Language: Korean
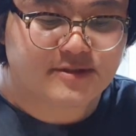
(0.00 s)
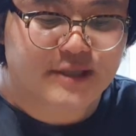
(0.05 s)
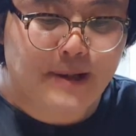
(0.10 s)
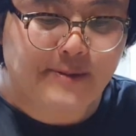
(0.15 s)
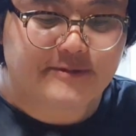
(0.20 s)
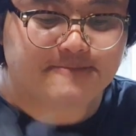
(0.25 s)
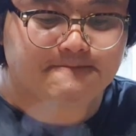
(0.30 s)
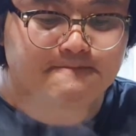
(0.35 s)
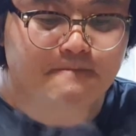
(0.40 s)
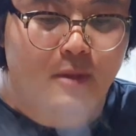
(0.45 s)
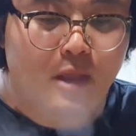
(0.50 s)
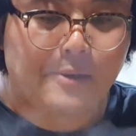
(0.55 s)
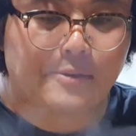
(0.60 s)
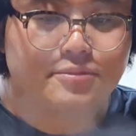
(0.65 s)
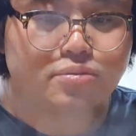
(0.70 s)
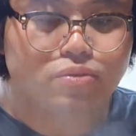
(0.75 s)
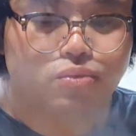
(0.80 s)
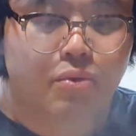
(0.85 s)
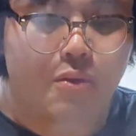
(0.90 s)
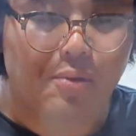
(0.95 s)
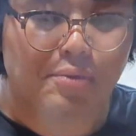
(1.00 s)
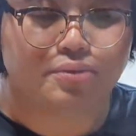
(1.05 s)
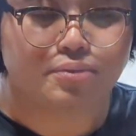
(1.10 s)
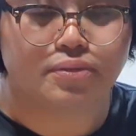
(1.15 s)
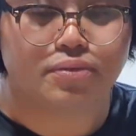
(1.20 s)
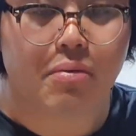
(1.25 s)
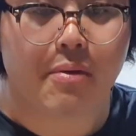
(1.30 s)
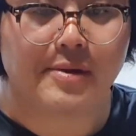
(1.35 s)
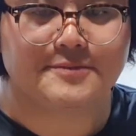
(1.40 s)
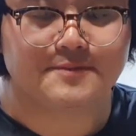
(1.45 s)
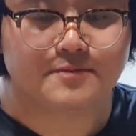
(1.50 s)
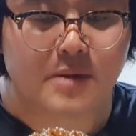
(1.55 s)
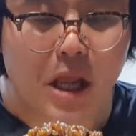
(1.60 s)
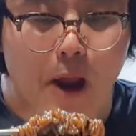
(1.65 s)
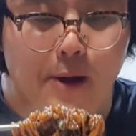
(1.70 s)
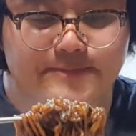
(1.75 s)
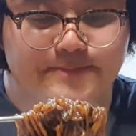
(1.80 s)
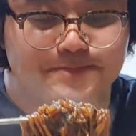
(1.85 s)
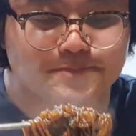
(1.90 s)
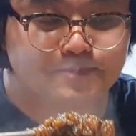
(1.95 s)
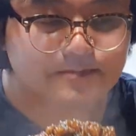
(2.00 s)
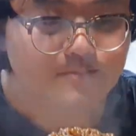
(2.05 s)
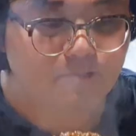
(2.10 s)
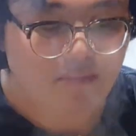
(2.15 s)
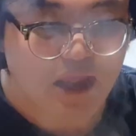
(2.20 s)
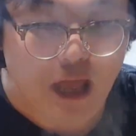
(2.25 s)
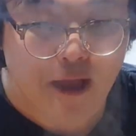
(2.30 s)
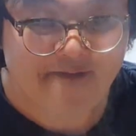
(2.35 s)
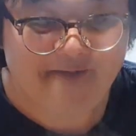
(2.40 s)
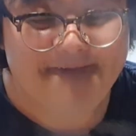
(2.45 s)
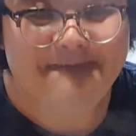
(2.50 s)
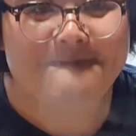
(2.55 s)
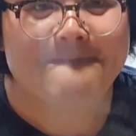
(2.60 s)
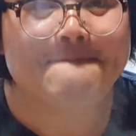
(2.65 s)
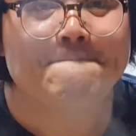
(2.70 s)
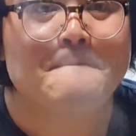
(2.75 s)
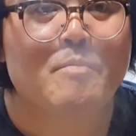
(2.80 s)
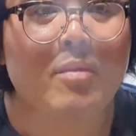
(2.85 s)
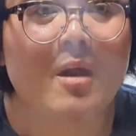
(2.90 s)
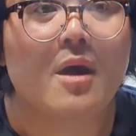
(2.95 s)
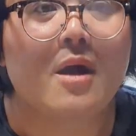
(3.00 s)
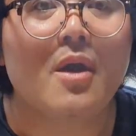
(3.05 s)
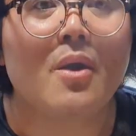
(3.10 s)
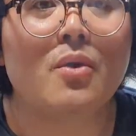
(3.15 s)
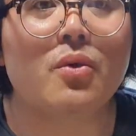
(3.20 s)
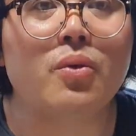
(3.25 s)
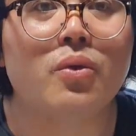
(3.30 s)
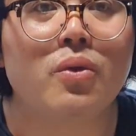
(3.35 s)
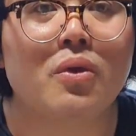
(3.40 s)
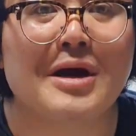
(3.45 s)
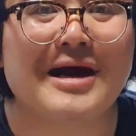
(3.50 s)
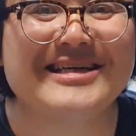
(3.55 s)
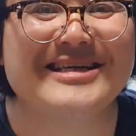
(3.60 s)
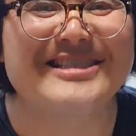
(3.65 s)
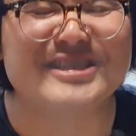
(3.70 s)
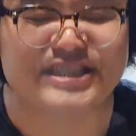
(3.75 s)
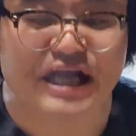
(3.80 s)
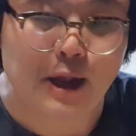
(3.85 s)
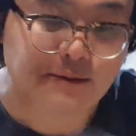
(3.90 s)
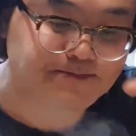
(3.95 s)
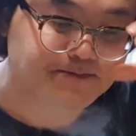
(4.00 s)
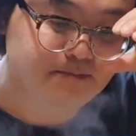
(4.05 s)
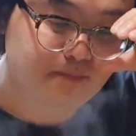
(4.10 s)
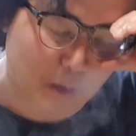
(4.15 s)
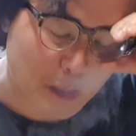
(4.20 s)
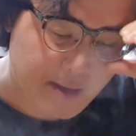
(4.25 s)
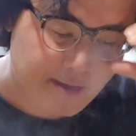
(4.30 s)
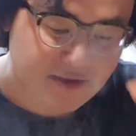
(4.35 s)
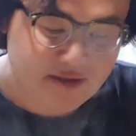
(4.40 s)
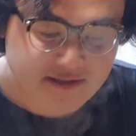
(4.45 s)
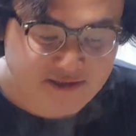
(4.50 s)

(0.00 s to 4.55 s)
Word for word: 제 개인적인 취향일 수도 있겠지만 어디까지나 어 정말